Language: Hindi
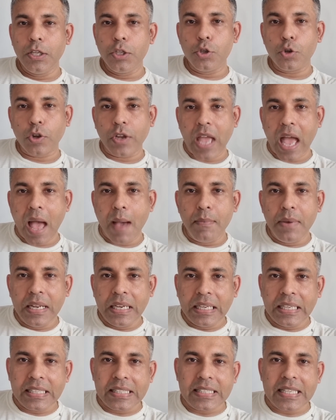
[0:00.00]
जो
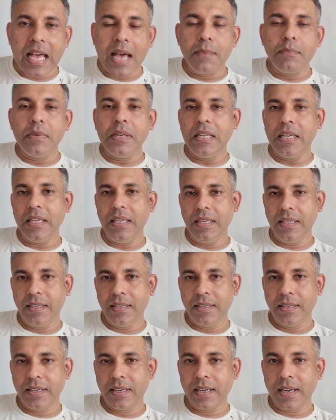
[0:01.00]
कैमरे के सामने
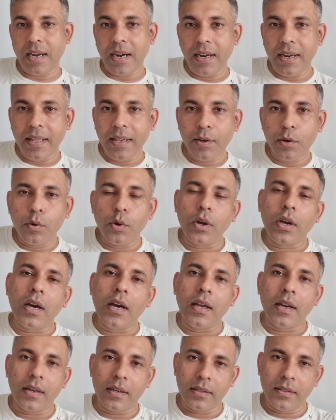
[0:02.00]
खड़े
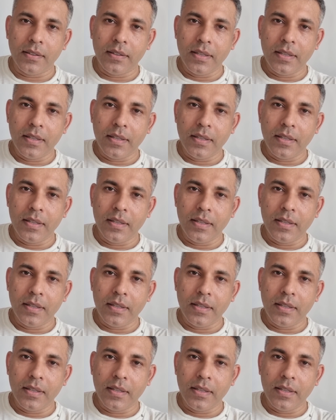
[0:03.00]
होकर